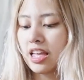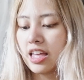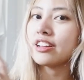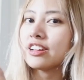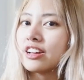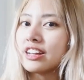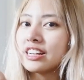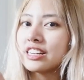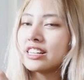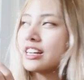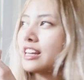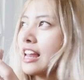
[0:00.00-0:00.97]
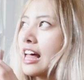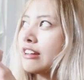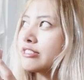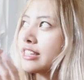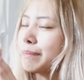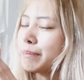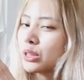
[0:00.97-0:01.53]
ก็คือเรา
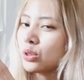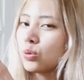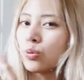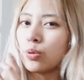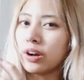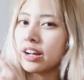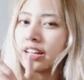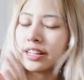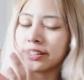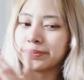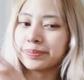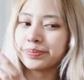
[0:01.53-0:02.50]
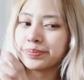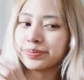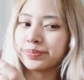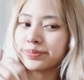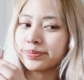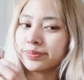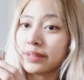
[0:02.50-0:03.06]
จะประตูไอ้
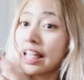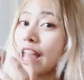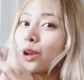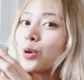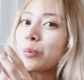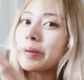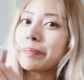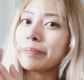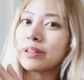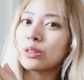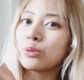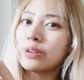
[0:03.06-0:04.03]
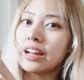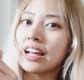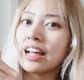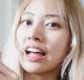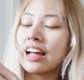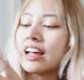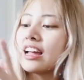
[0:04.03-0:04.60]
ลูกบิดประตูนะ
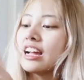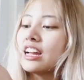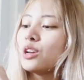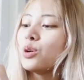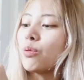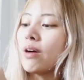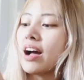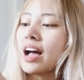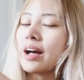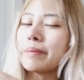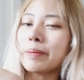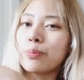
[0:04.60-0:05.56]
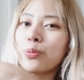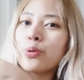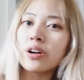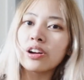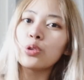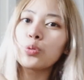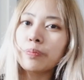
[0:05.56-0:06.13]
คะ หรือว่าแบบพวก
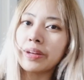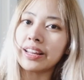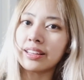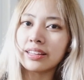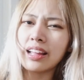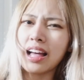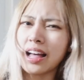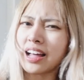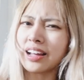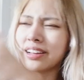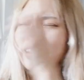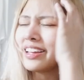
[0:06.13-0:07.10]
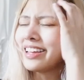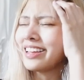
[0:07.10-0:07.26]
ลูกบิด อ่าเฮ้ย